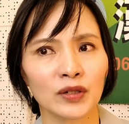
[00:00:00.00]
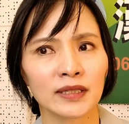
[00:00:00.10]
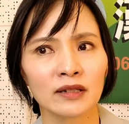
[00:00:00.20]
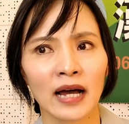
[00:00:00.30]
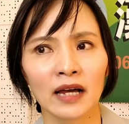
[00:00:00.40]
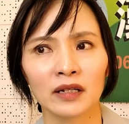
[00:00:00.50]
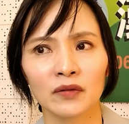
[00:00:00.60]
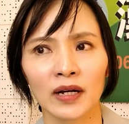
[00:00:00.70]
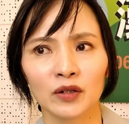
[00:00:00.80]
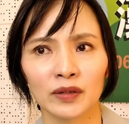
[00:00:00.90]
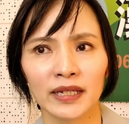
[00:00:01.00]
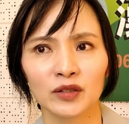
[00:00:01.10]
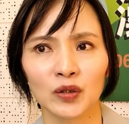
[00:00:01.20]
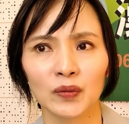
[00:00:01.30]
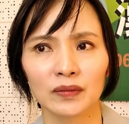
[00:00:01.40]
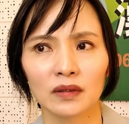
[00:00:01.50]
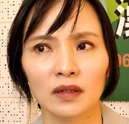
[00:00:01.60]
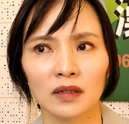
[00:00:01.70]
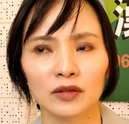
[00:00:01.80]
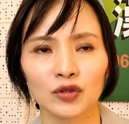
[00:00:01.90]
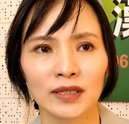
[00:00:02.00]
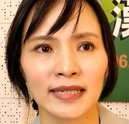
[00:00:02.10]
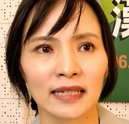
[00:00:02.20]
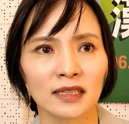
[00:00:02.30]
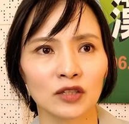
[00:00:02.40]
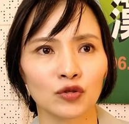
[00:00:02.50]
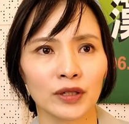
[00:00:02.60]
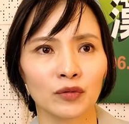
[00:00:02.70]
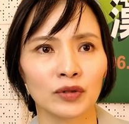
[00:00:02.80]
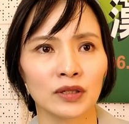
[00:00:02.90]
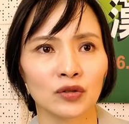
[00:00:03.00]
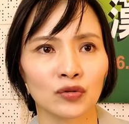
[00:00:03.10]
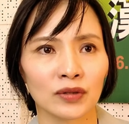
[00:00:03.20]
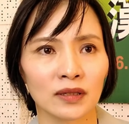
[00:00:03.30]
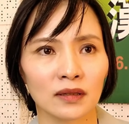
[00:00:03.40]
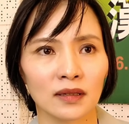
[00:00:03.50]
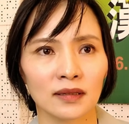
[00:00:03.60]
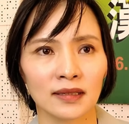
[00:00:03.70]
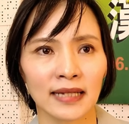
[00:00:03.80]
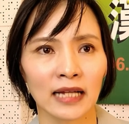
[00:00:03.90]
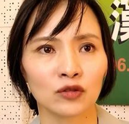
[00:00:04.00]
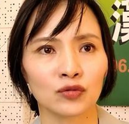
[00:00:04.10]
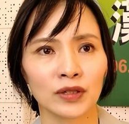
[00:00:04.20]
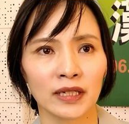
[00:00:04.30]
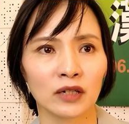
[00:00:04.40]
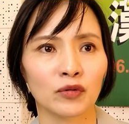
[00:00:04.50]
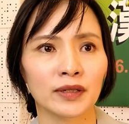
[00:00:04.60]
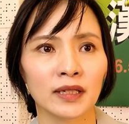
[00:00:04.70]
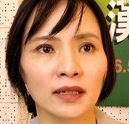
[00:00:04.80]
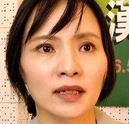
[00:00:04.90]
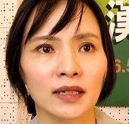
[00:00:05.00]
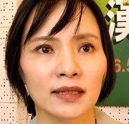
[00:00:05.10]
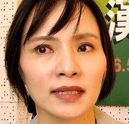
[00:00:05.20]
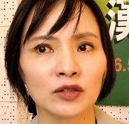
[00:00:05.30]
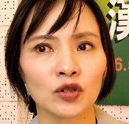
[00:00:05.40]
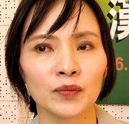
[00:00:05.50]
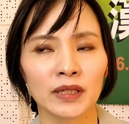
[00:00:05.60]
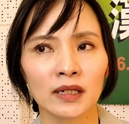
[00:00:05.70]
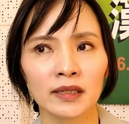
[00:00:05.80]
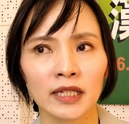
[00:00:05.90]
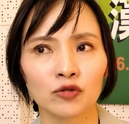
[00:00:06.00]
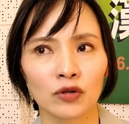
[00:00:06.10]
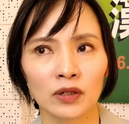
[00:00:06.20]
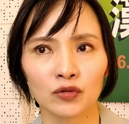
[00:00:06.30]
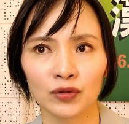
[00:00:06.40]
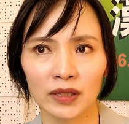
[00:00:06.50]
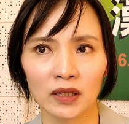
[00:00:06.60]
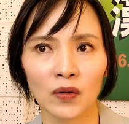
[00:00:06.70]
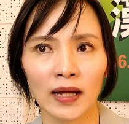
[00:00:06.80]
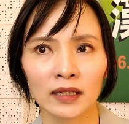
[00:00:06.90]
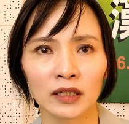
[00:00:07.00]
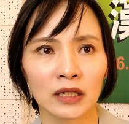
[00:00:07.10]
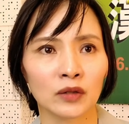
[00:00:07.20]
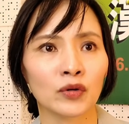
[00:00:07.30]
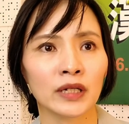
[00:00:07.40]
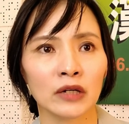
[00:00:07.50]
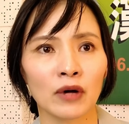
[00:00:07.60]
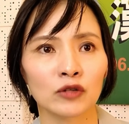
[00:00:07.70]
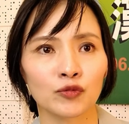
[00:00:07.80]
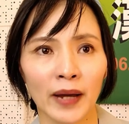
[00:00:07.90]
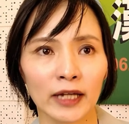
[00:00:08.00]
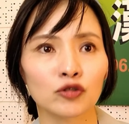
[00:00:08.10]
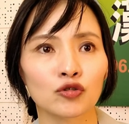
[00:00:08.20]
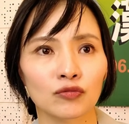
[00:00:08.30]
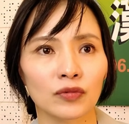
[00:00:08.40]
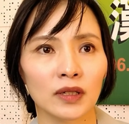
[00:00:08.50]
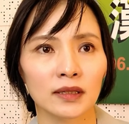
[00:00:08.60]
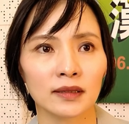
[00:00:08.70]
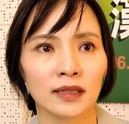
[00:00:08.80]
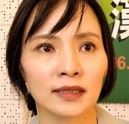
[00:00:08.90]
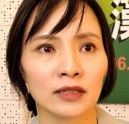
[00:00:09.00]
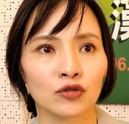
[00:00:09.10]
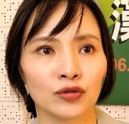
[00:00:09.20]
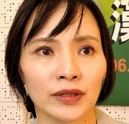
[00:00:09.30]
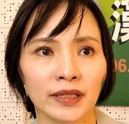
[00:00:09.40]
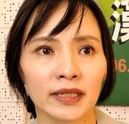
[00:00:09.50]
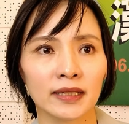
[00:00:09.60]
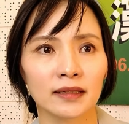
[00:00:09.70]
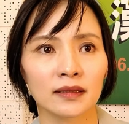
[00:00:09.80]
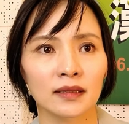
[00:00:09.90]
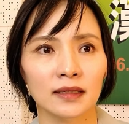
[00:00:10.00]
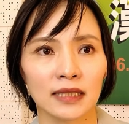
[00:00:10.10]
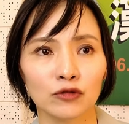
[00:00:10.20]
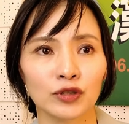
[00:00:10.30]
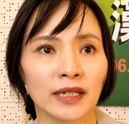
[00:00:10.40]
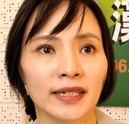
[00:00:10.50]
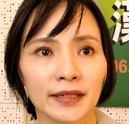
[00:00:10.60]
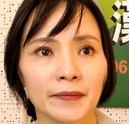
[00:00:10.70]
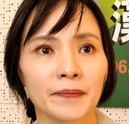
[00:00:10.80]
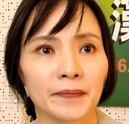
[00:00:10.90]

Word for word: 对这种还有另外有那种就是强制罪，或者是说。其他罪的一个问题，像这种比较恶劣的状况取得的话，可能会例外去排除这个证据的一个证据能力。